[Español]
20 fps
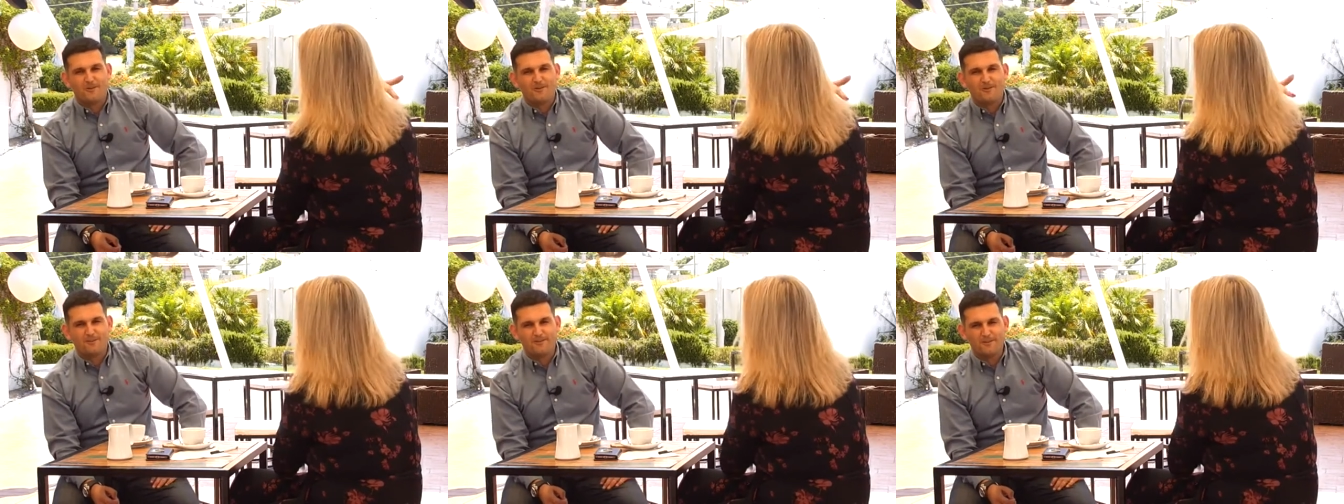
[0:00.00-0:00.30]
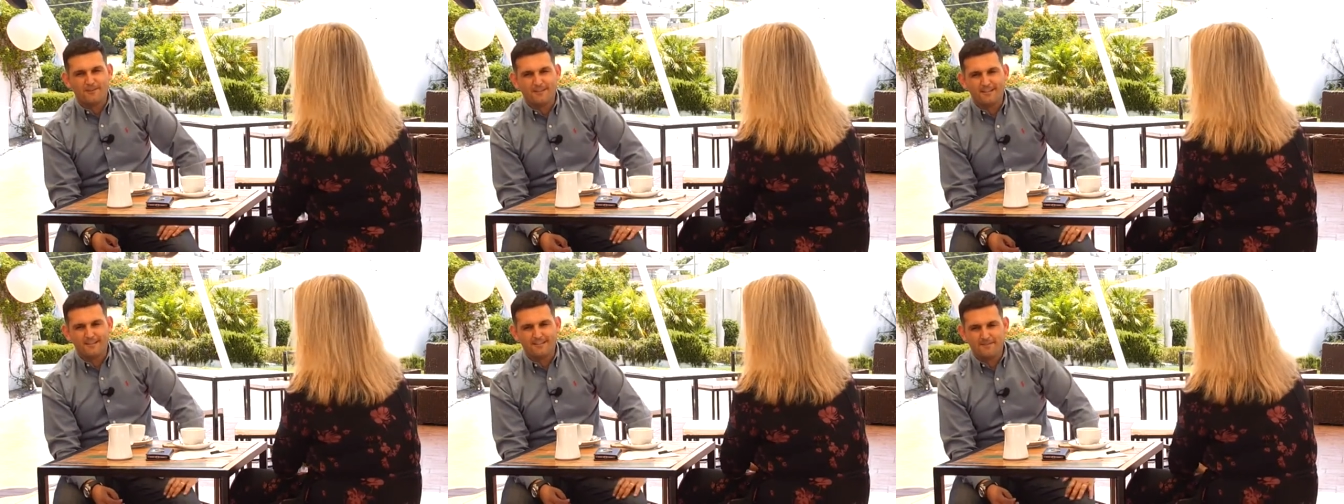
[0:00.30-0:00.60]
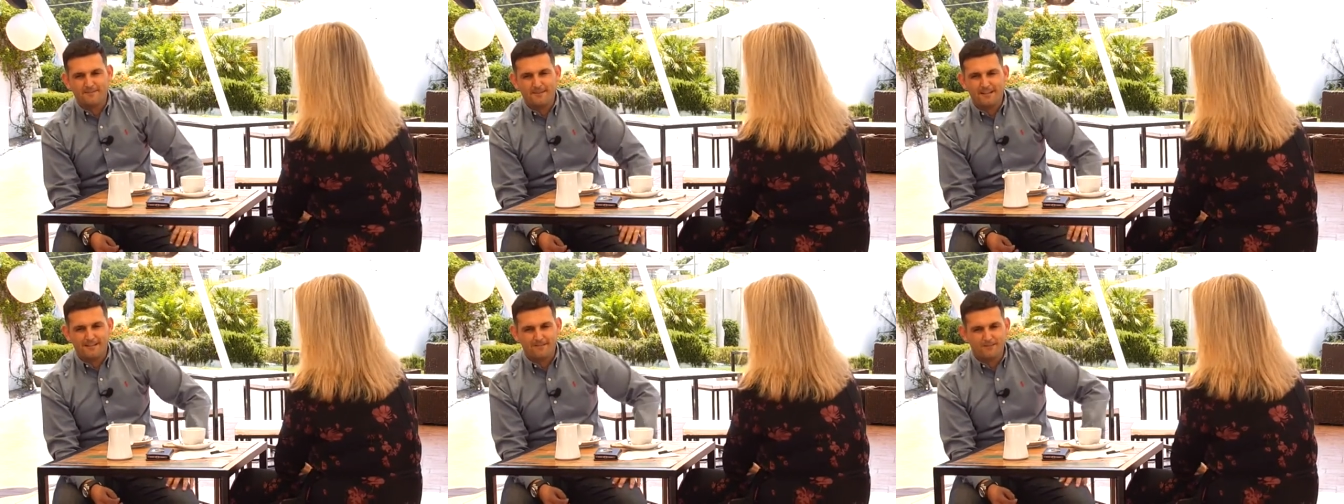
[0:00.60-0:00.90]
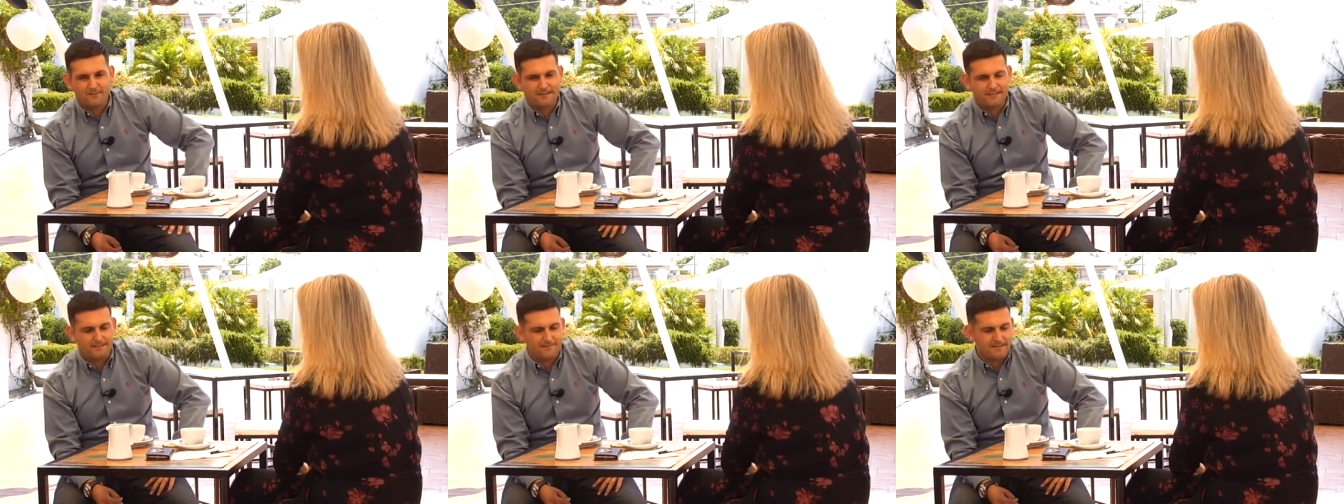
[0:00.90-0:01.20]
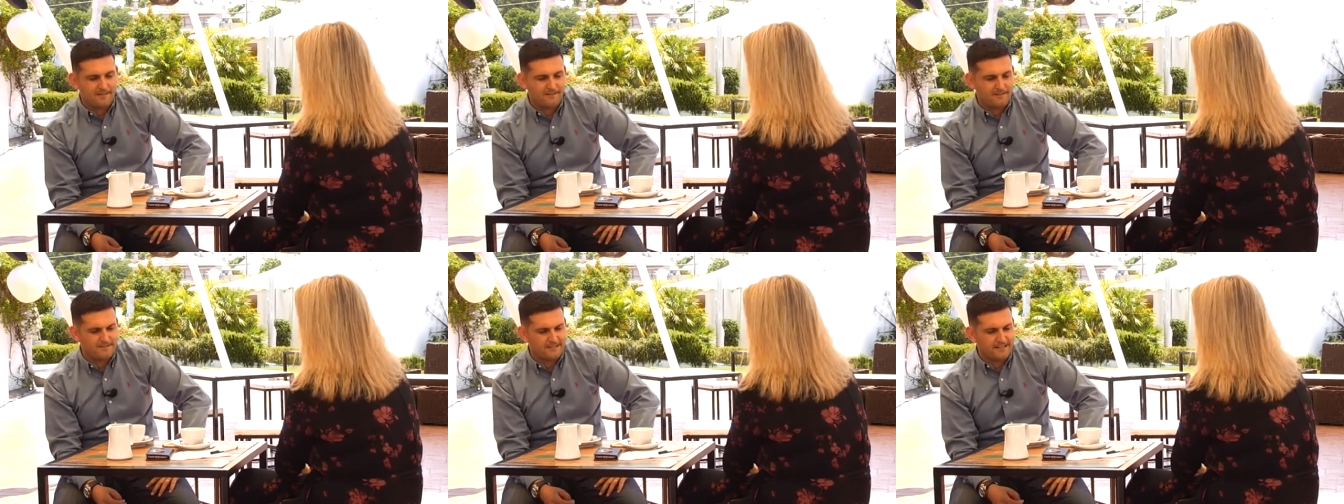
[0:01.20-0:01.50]
cuando terminé de estudiar,
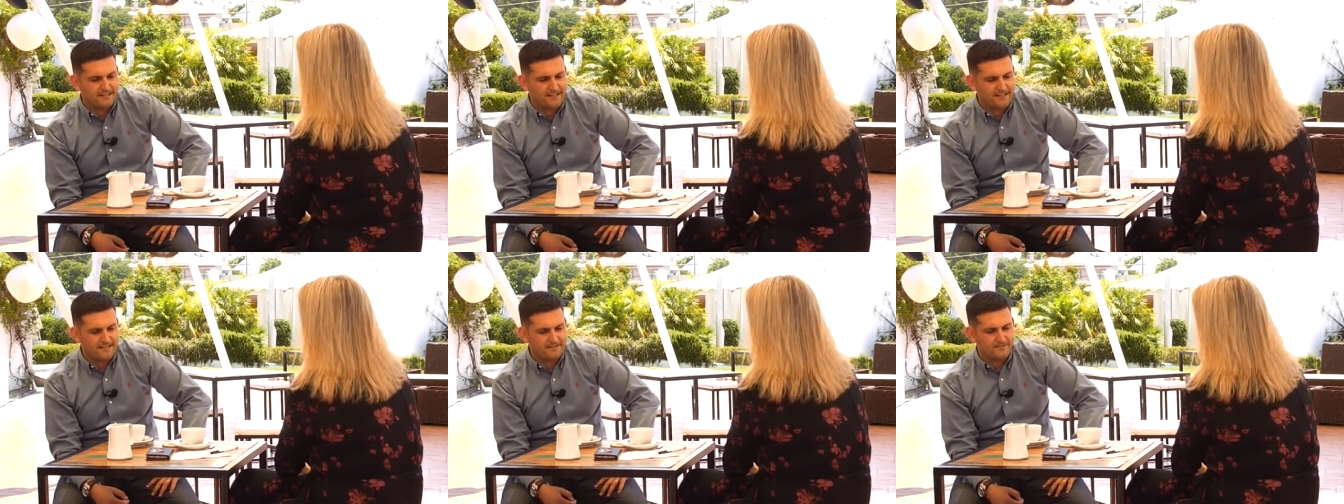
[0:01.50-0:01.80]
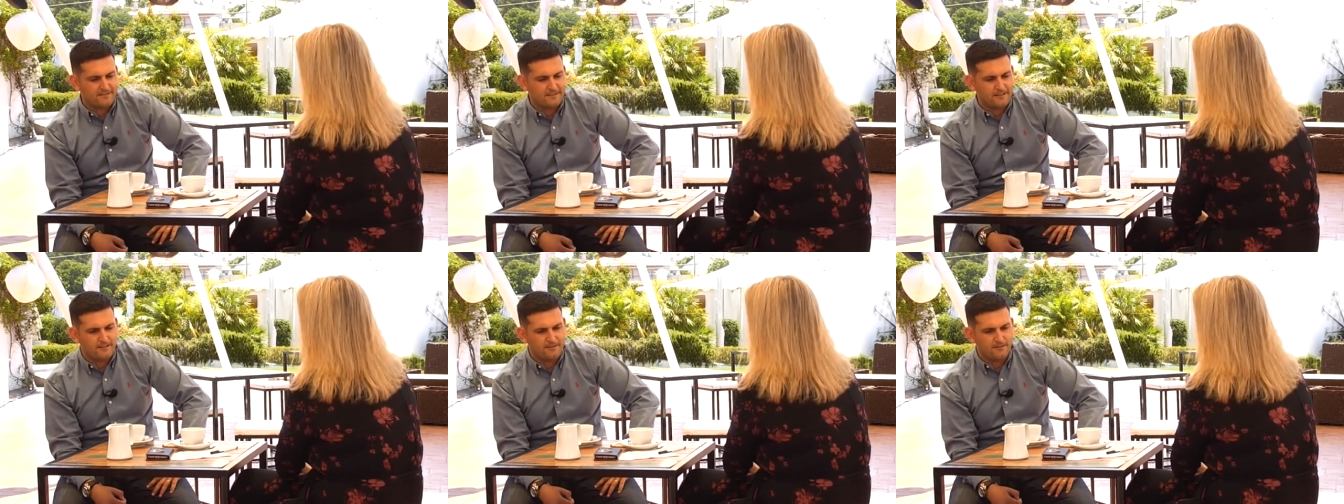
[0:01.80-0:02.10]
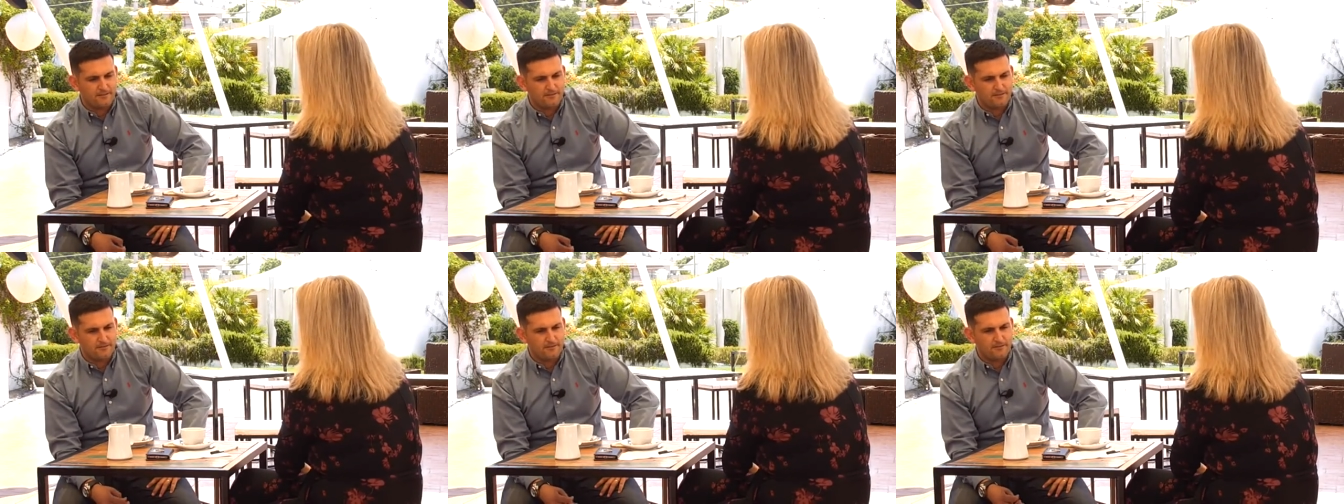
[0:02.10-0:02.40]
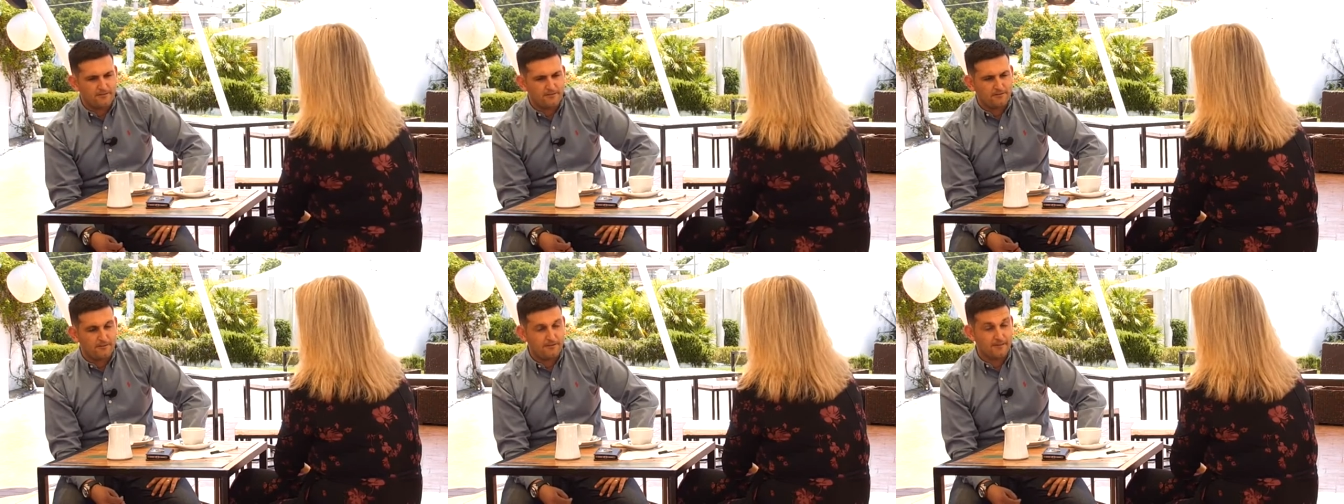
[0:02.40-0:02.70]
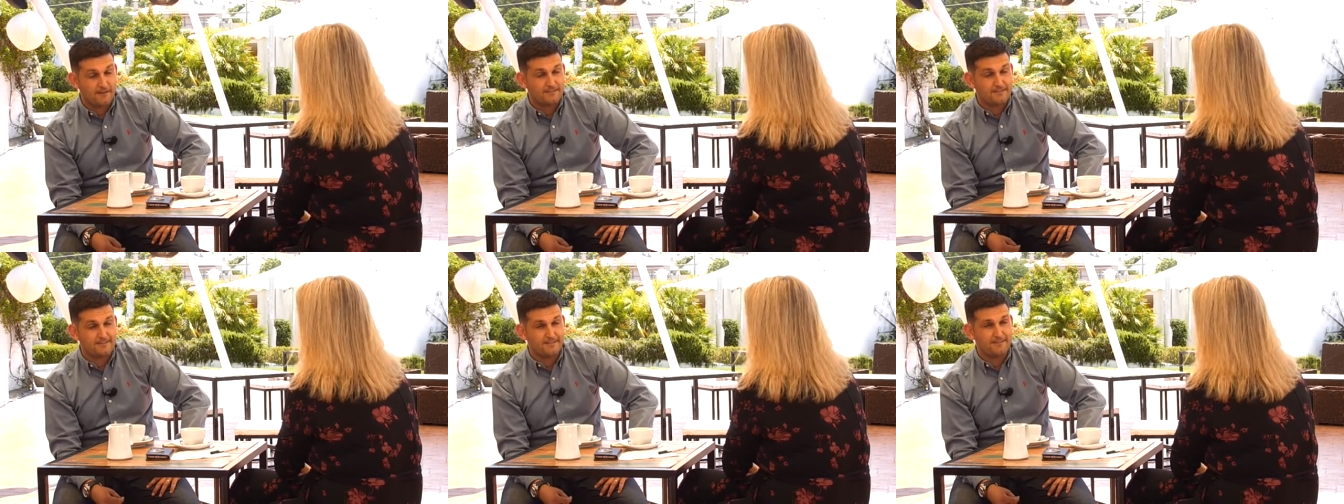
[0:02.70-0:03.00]
terminé el bachillerato, que no, no hice
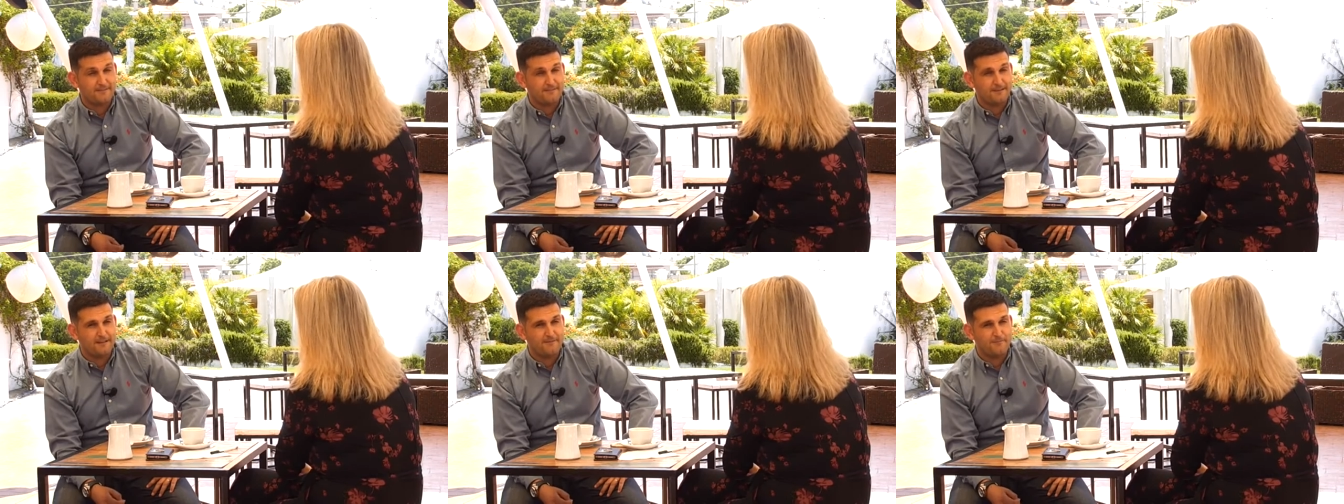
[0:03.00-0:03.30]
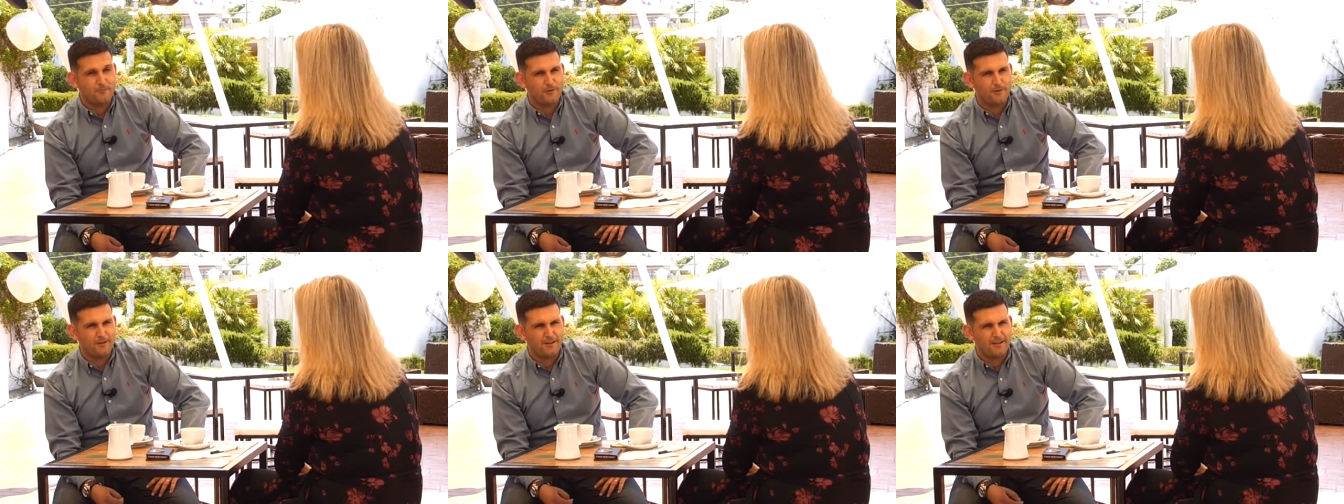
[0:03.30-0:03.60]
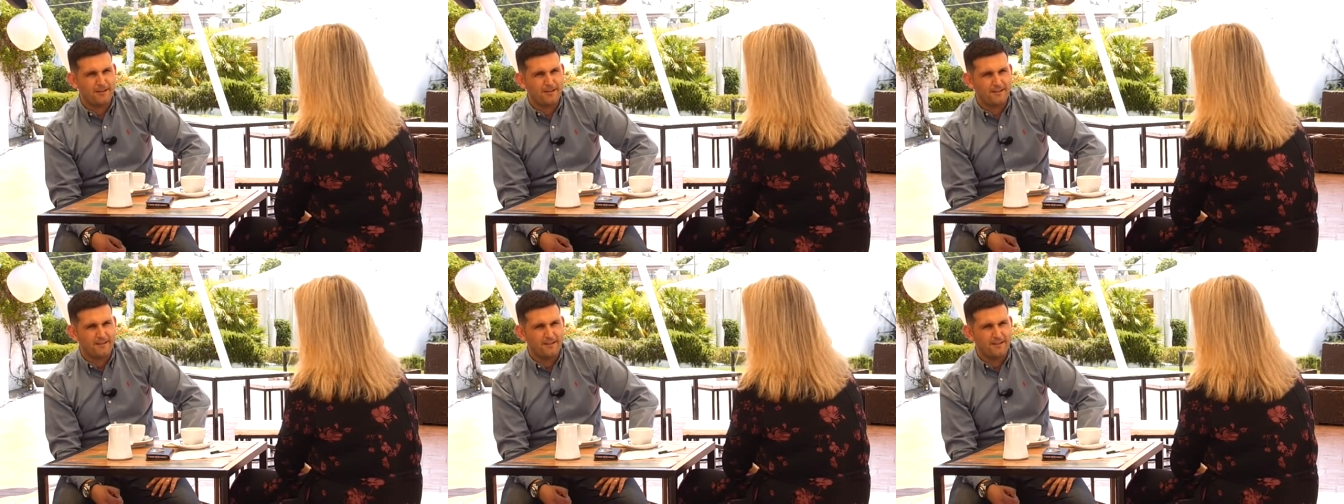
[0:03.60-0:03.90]
la vida pues